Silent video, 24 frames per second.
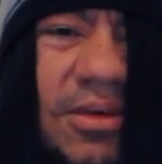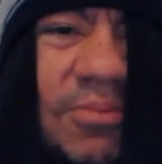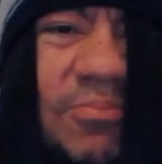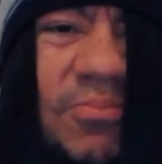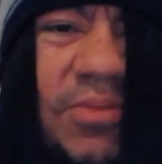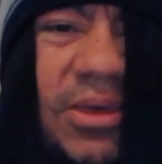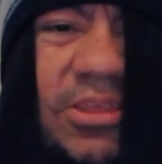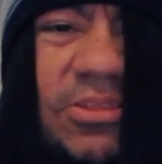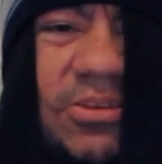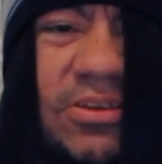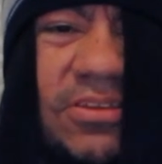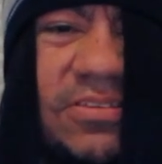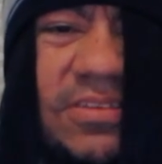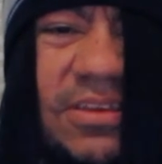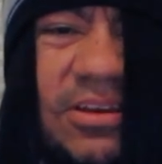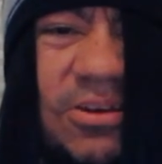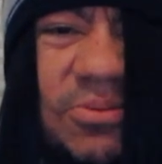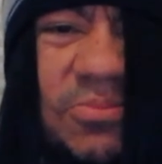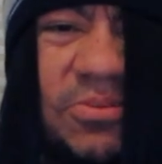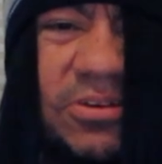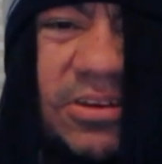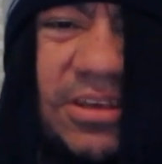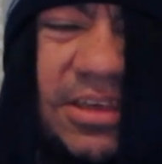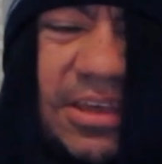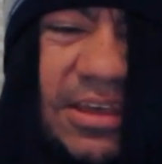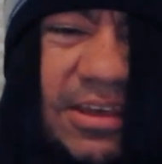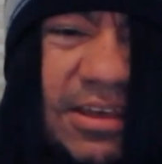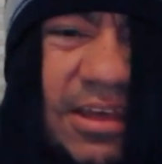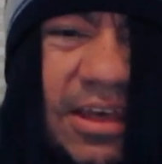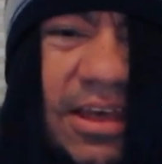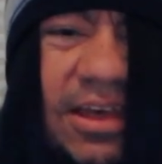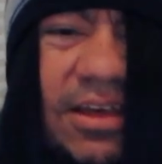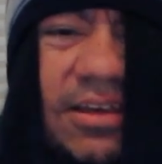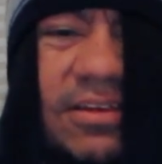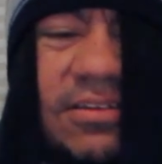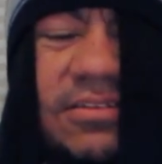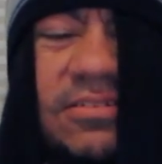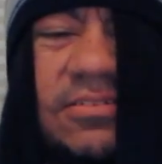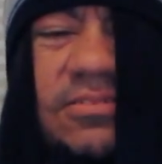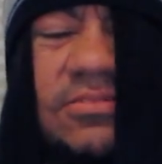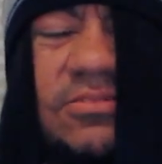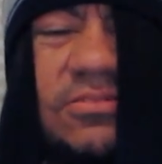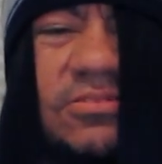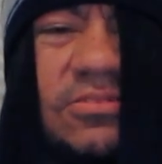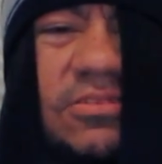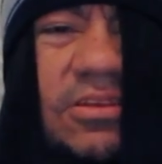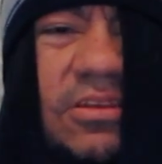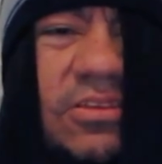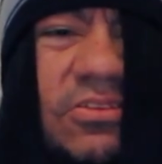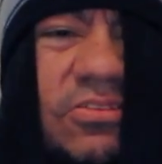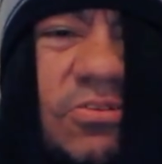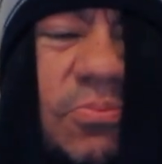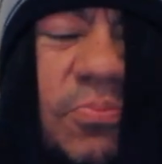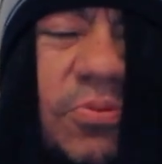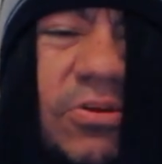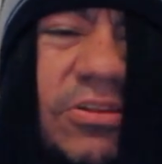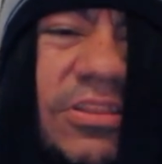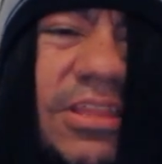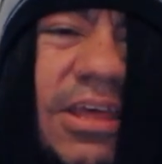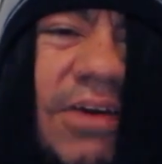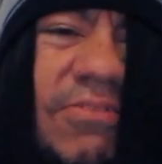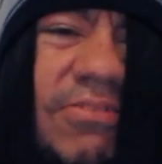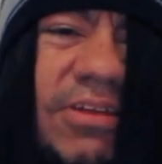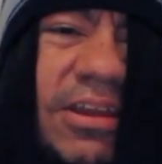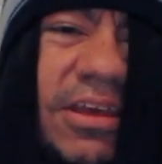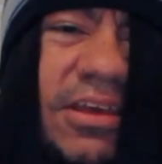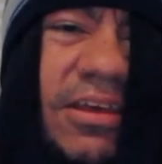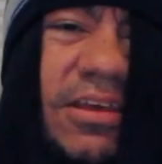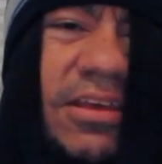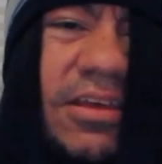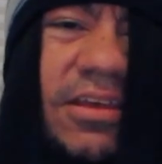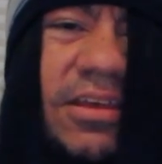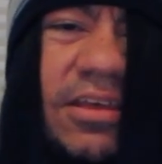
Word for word: medio así como que, ah, insoportable.